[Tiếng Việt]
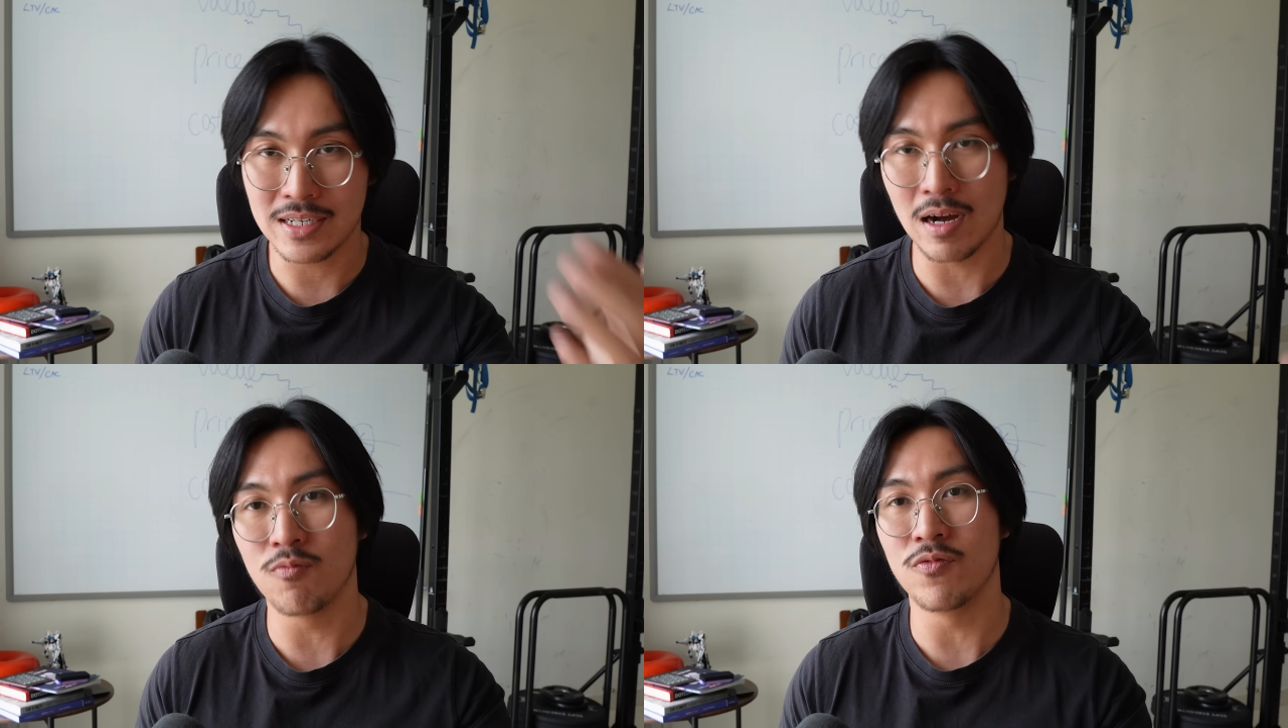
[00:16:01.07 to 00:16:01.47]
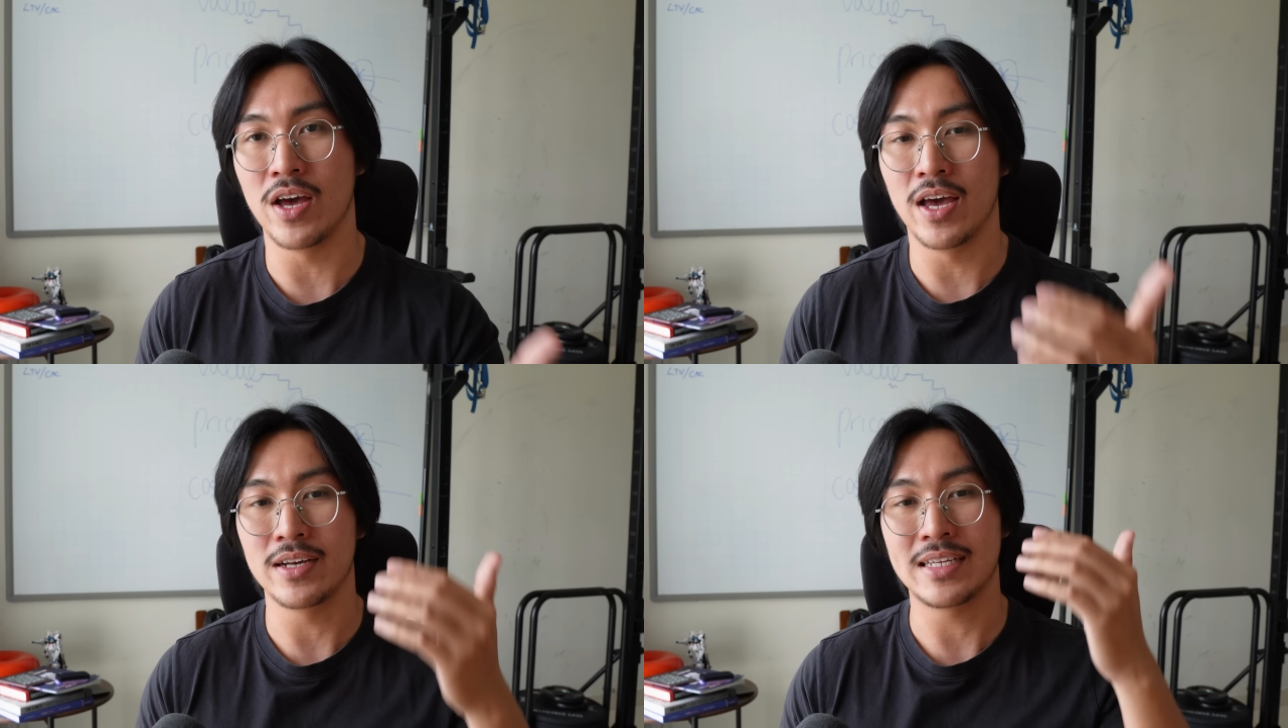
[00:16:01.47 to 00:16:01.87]
công
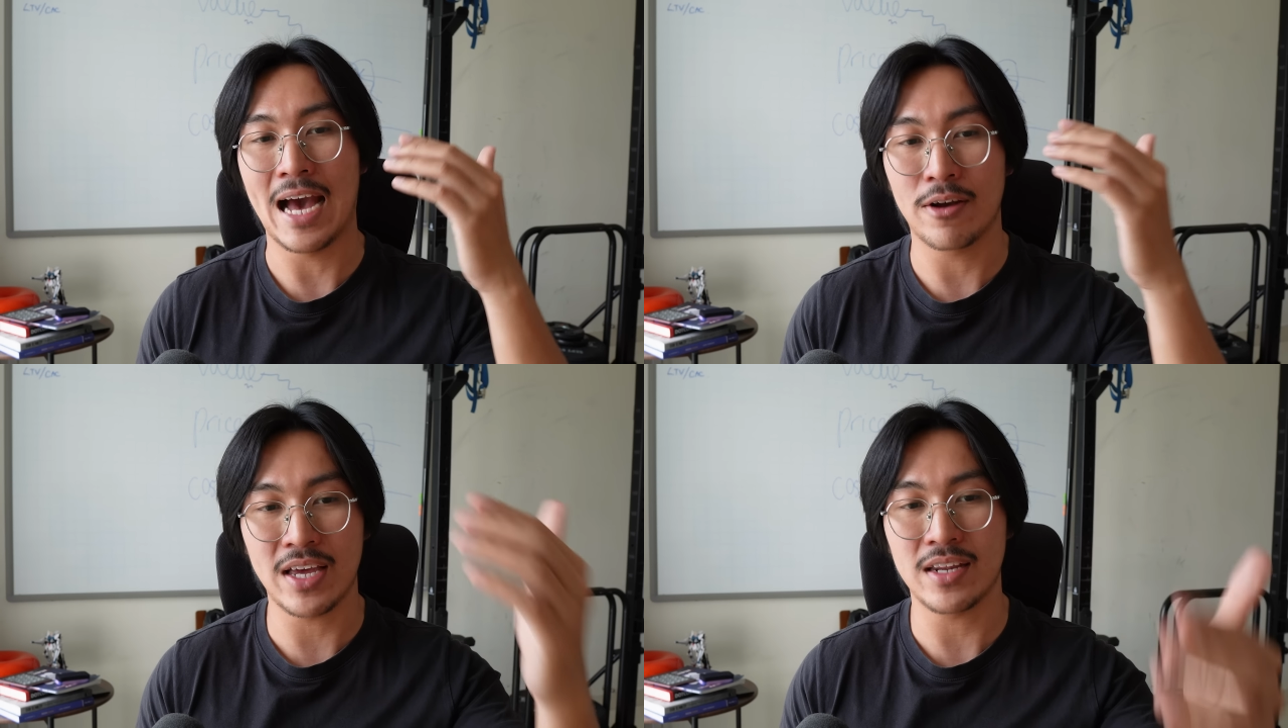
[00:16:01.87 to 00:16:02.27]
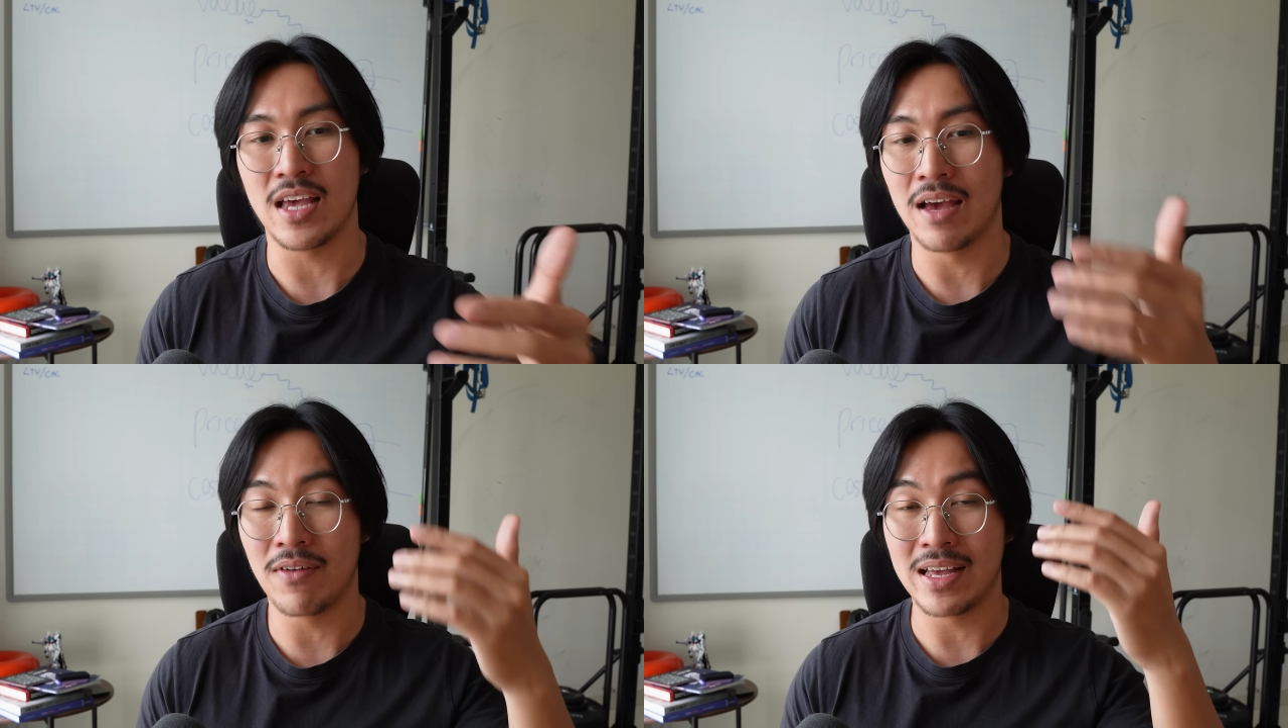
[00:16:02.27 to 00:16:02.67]
việc, giao trách
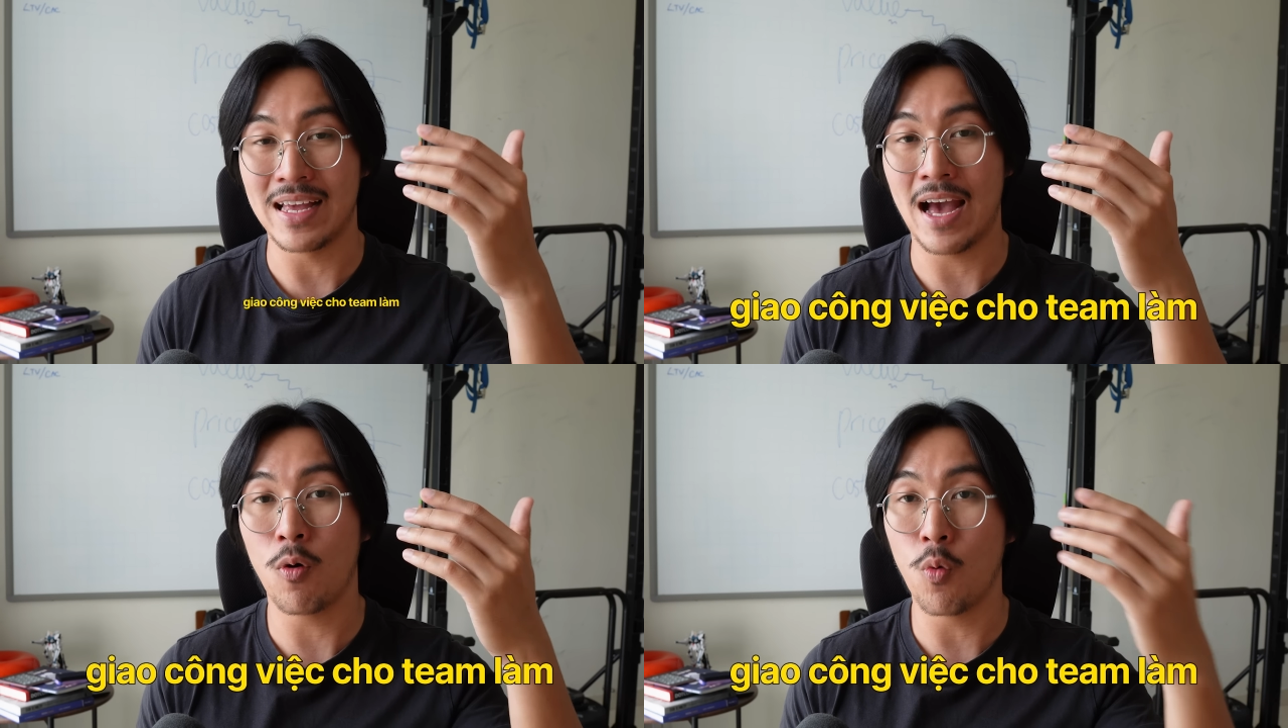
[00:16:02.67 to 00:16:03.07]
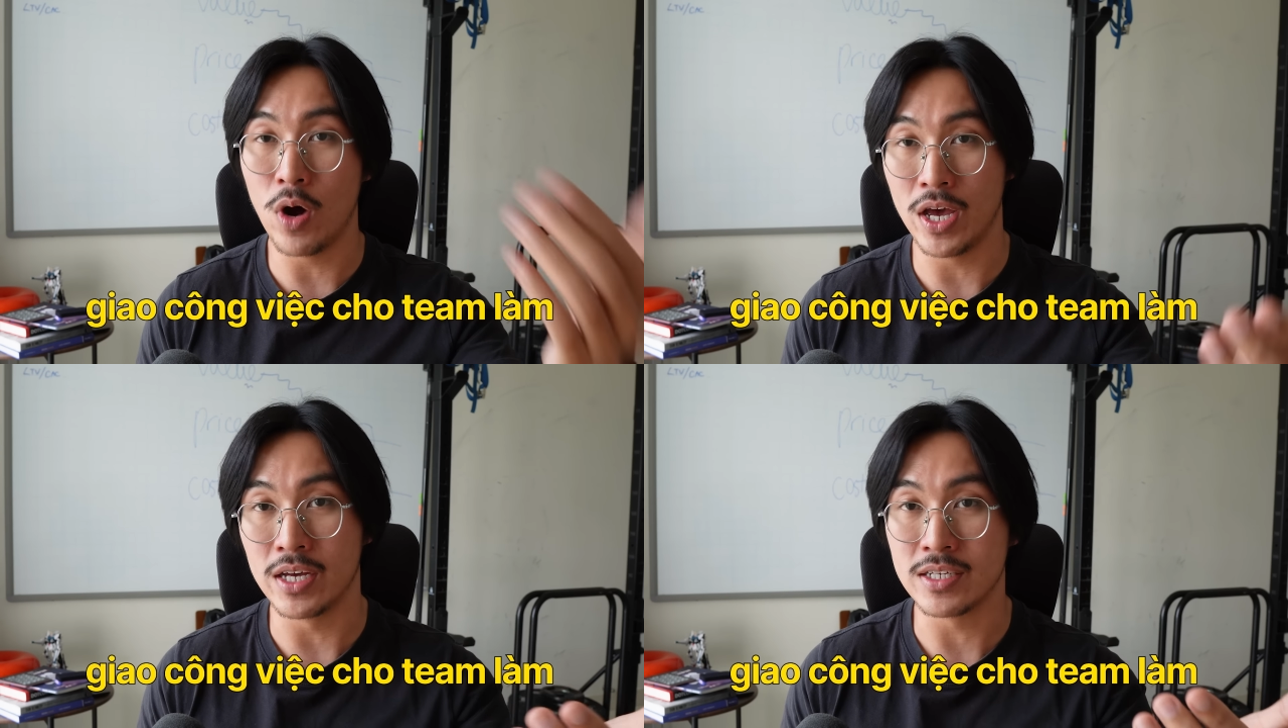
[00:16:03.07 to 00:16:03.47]
nhiệm và giao
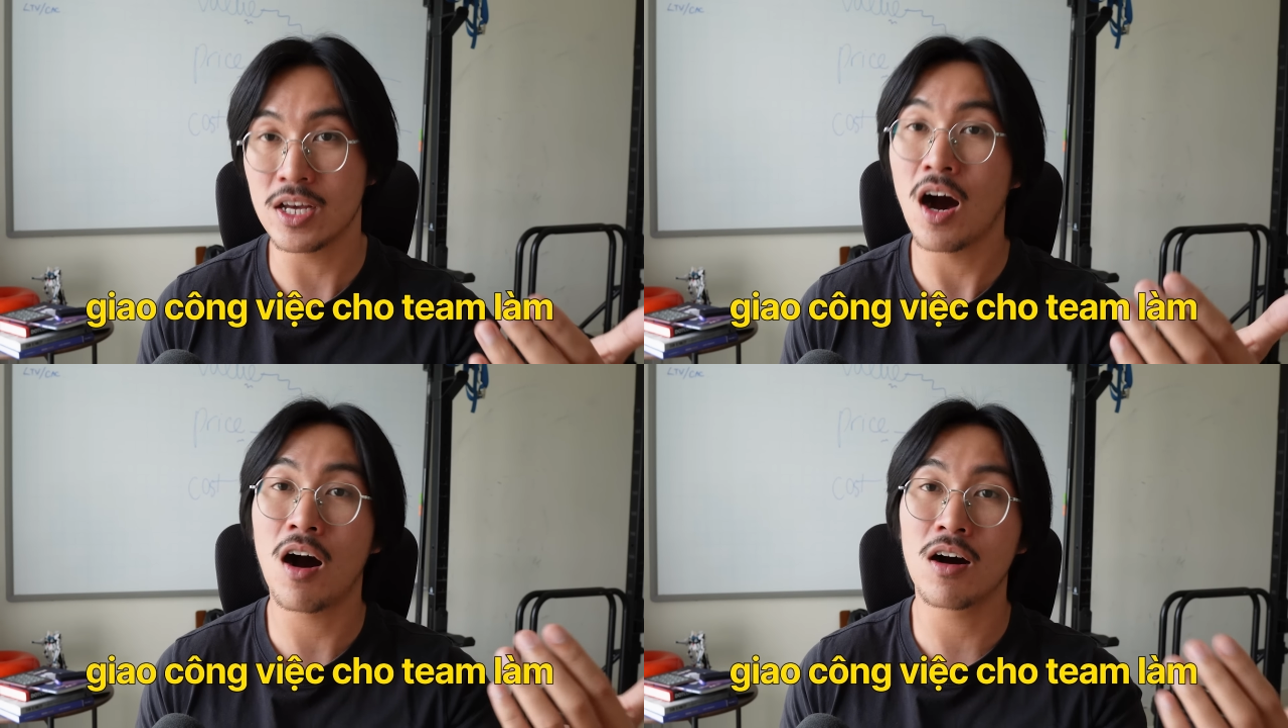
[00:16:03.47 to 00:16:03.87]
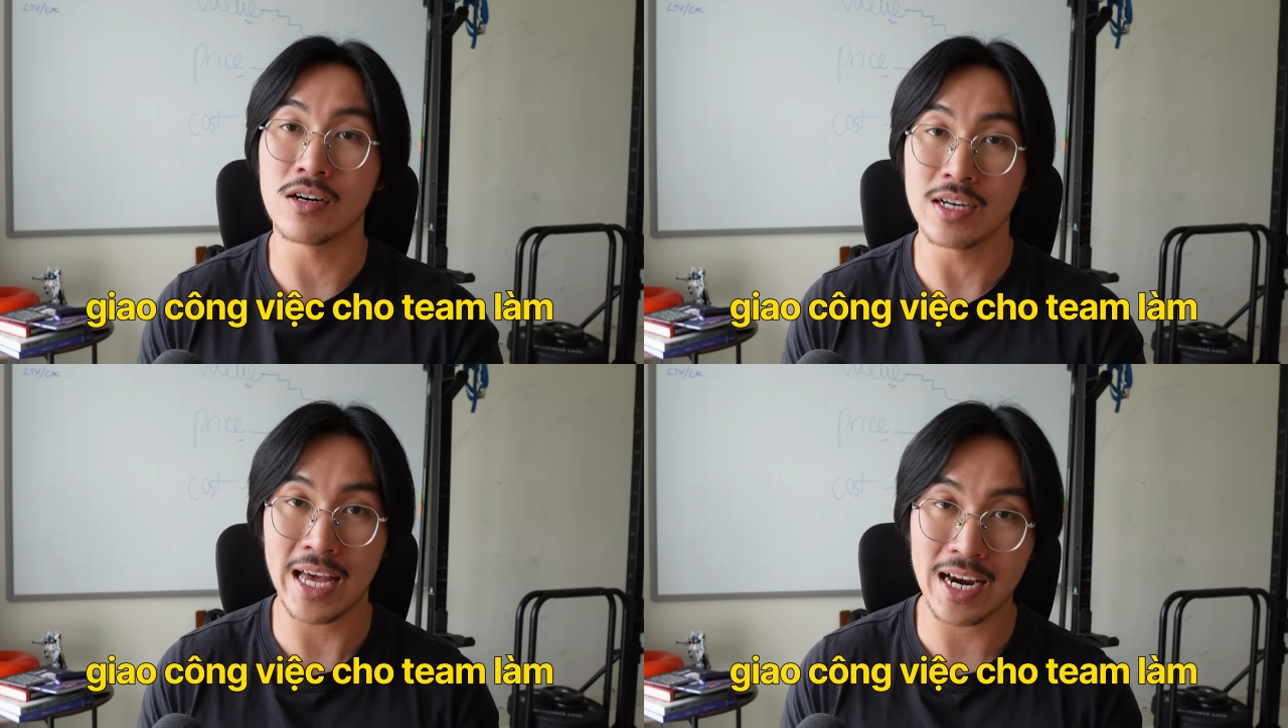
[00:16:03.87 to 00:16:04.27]
quyền cho
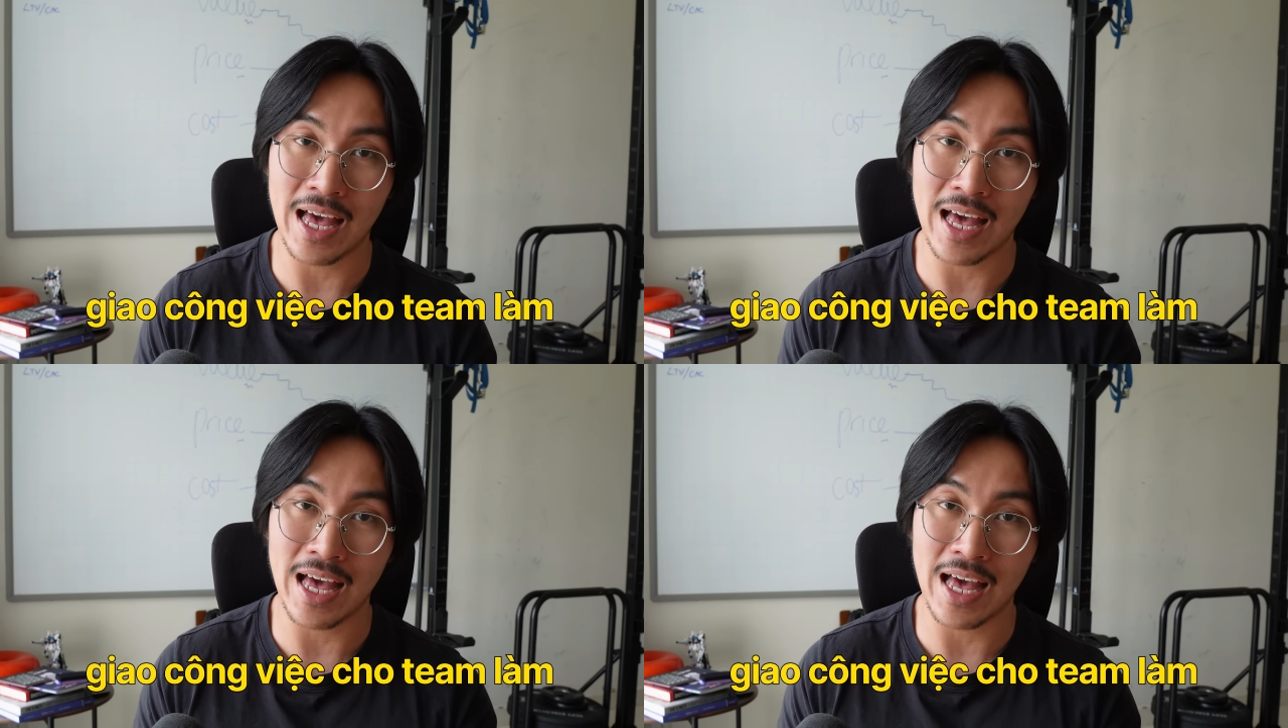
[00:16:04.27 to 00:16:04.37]
người khác